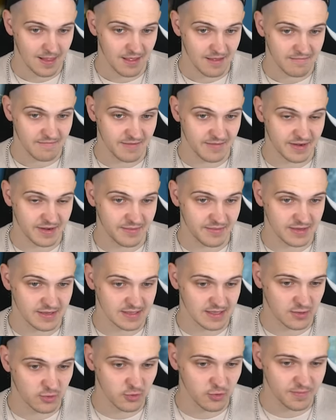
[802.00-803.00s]
Wenn man dann
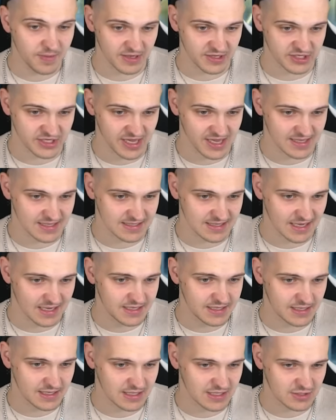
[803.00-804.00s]
diese Cooper-Shells
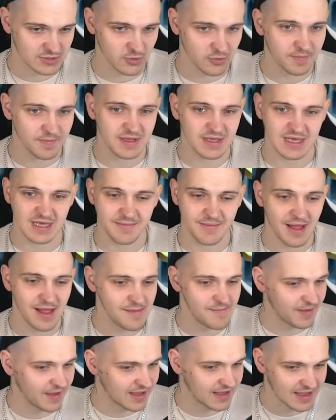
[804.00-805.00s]
hat. Ich duck mich hier mal.
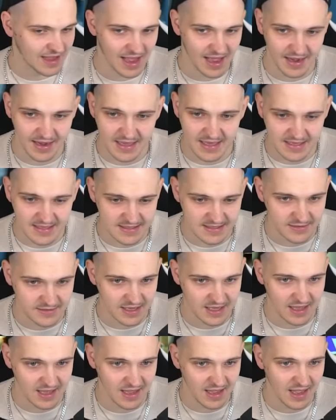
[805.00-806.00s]
Bringt gar nichts.
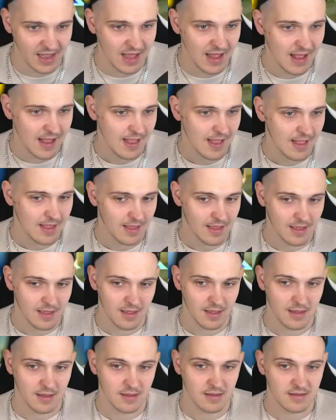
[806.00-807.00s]
Okay.
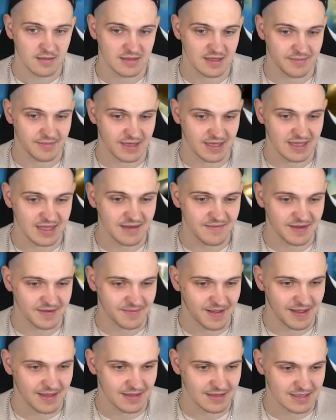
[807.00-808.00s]
So, aber hier, warte
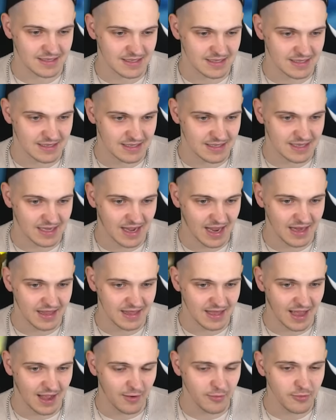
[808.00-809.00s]
mal. Ich, hier kann ich
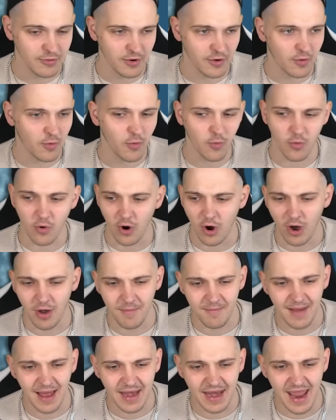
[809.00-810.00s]
ja auch noch hoch. Oh
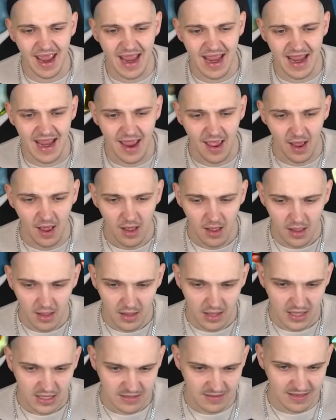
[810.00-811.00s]
Mann, ey!
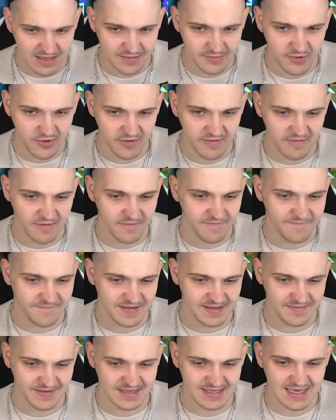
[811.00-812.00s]
Ich werde immer nur getroffen.
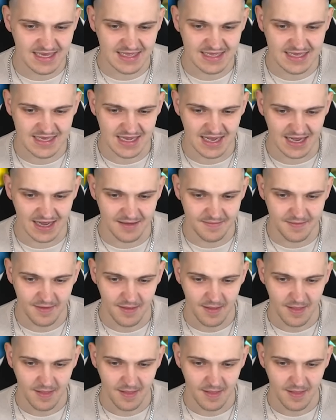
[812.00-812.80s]
Was, was geht hier ab?